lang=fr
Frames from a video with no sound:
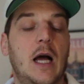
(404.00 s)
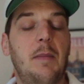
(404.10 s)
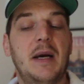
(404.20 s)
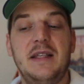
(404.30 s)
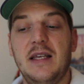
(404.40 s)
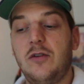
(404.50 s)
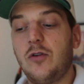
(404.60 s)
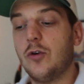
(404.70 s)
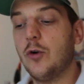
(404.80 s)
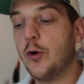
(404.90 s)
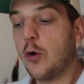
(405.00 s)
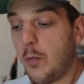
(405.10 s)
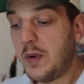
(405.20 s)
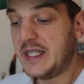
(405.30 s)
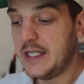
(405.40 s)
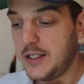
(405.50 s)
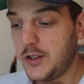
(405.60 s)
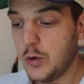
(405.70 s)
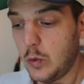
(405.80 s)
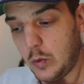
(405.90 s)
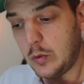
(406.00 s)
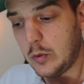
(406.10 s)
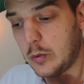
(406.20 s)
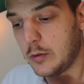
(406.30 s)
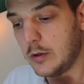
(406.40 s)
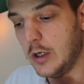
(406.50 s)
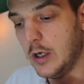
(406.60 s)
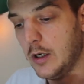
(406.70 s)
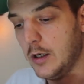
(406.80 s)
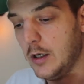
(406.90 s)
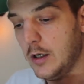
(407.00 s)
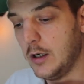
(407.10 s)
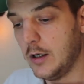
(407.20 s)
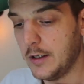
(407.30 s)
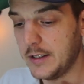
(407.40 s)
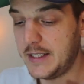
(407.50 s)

Après cette euh, compétition, euh,